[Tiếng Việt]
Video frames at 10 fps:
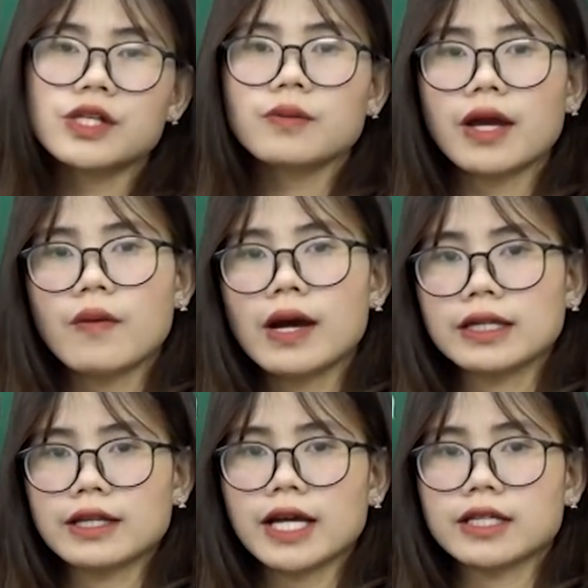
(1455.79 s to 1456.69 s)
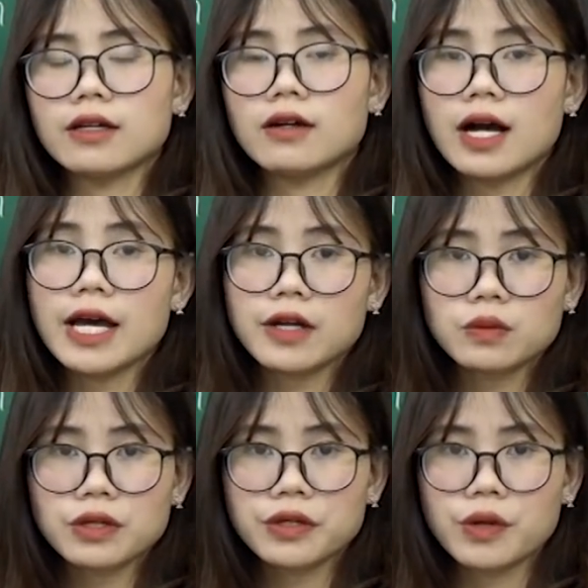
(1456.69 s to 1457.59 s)
trong cái hoàn cảnh ở hai
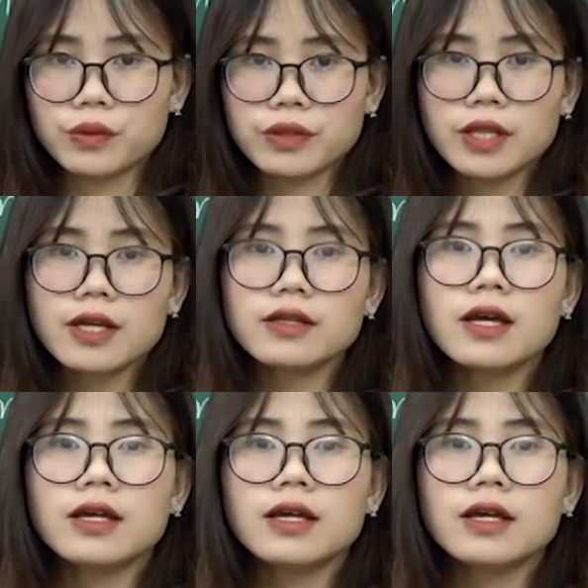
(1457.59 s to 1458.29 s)
câu thơ đầu tiên